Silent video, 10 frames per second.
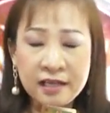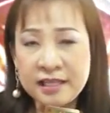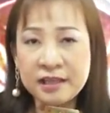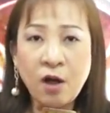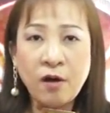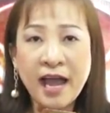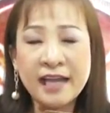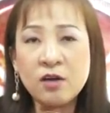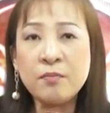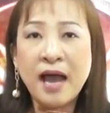ติดต่องาน
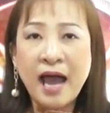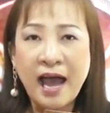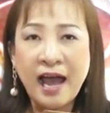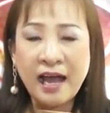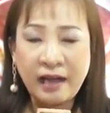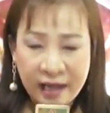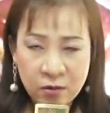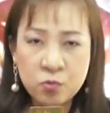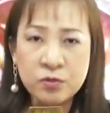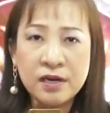เข้ามาหาหา
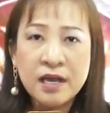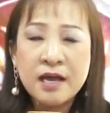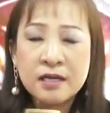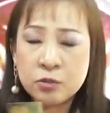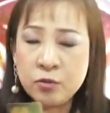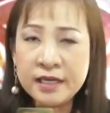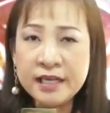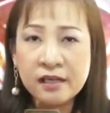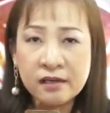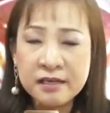คุณช่วงนี้
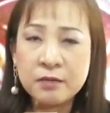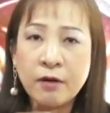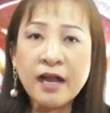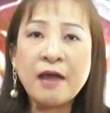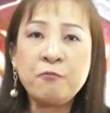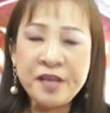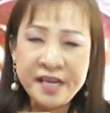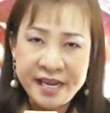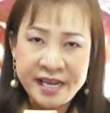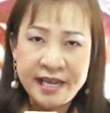ก็ถือว่างานวิ่ง
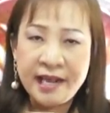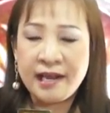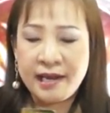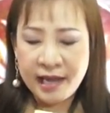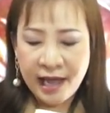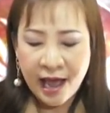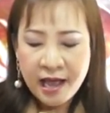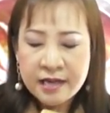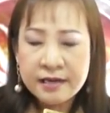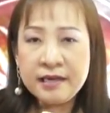ดีนะคะ
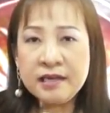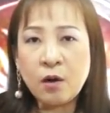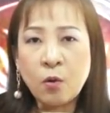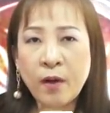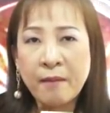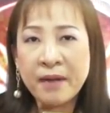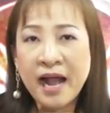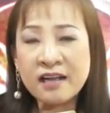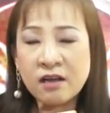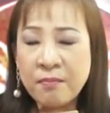ในเรื่องของความ
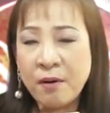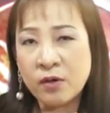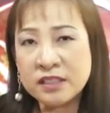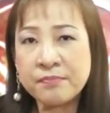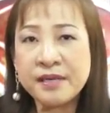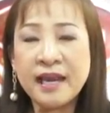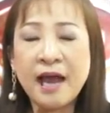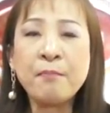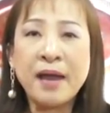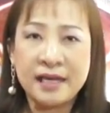รักก็บอกว่าจะมี
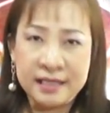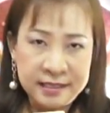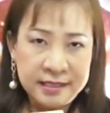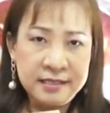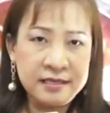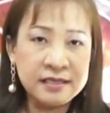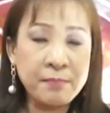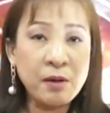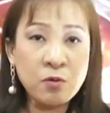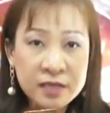รักใหม่เกิดขึ้น
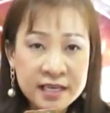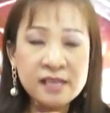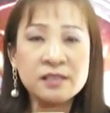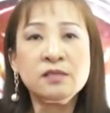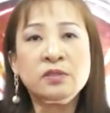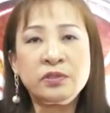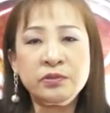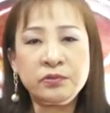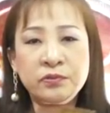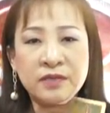สำหรับคนที่ยังโสดอ
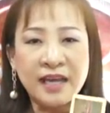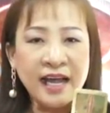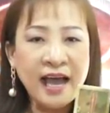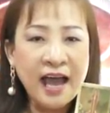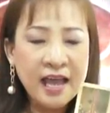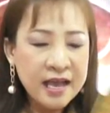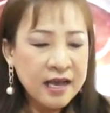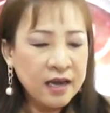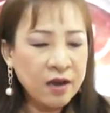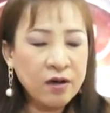ยู่นะคะ
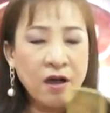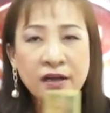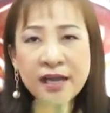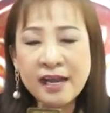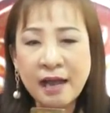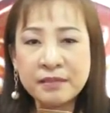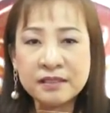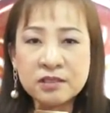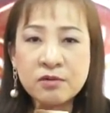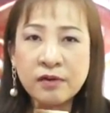แล้วก็ถ้าถามถึ
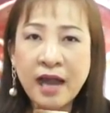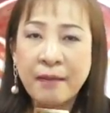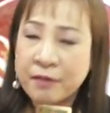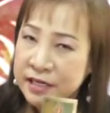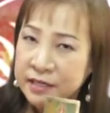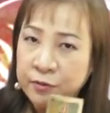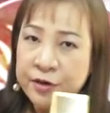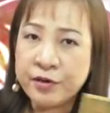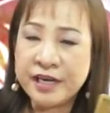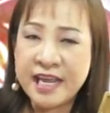งโชคลาภก็ถือว่า
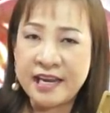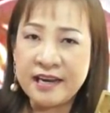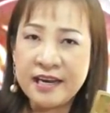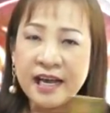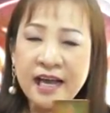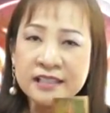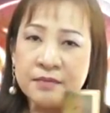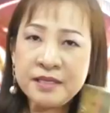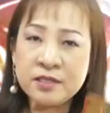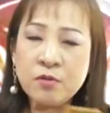โดดเด่นนะคะ จะ
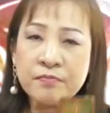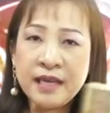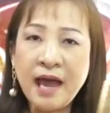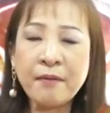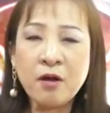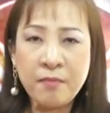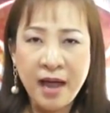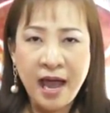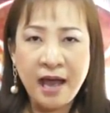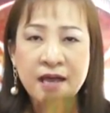มีโชคมีลาภเข้า
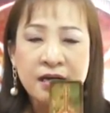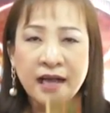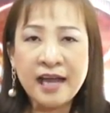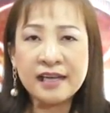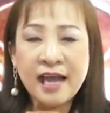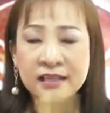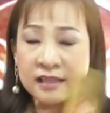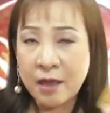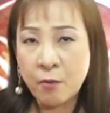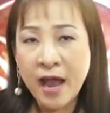มา การงาน
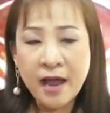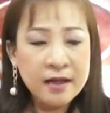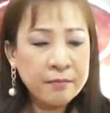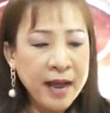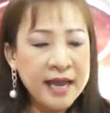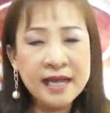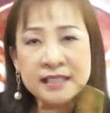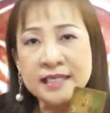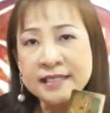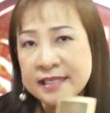แต่ว่าไพ่รา
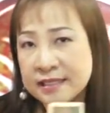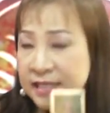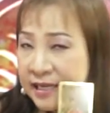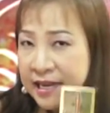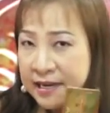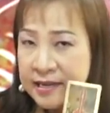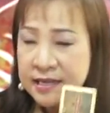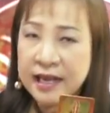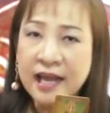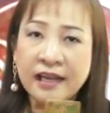ศีสิงห์จะเด่นในเรื่
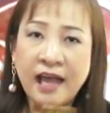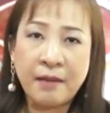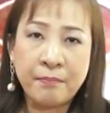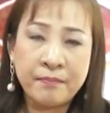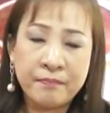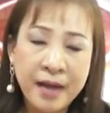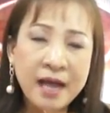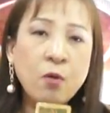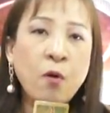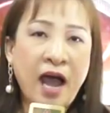องการงานมา
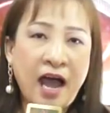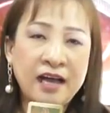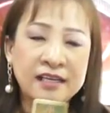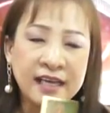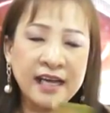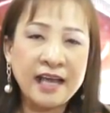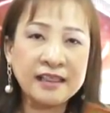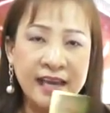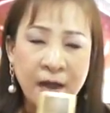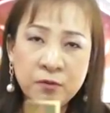กกว่า นะคะ
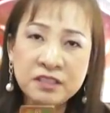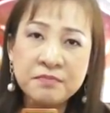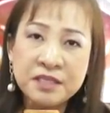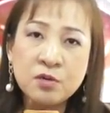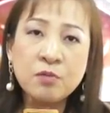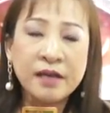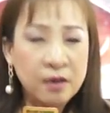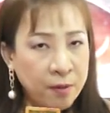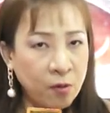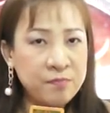แต่ถามว่าจะมีโชคไหม
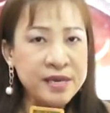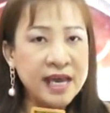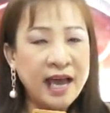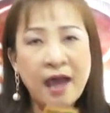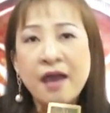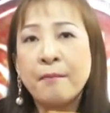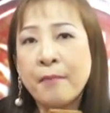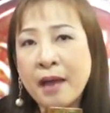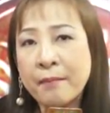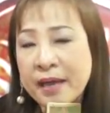ก็บอกว่ามีค่ะ
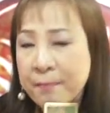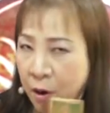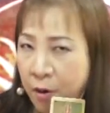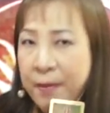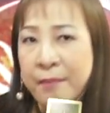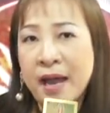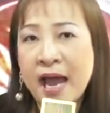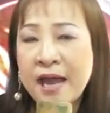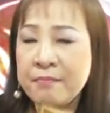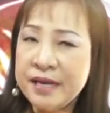มากไหมพอประมา
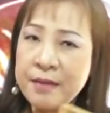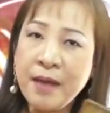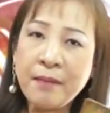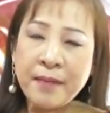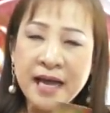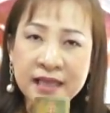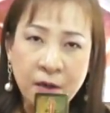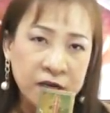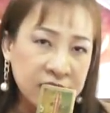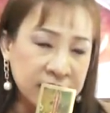ณ ไม่ได้มากมาย แต่
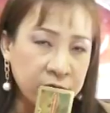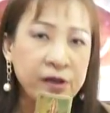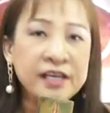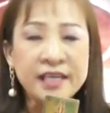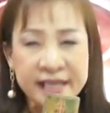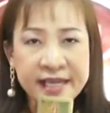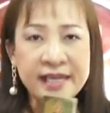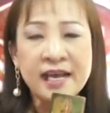ก็ถือว่าดี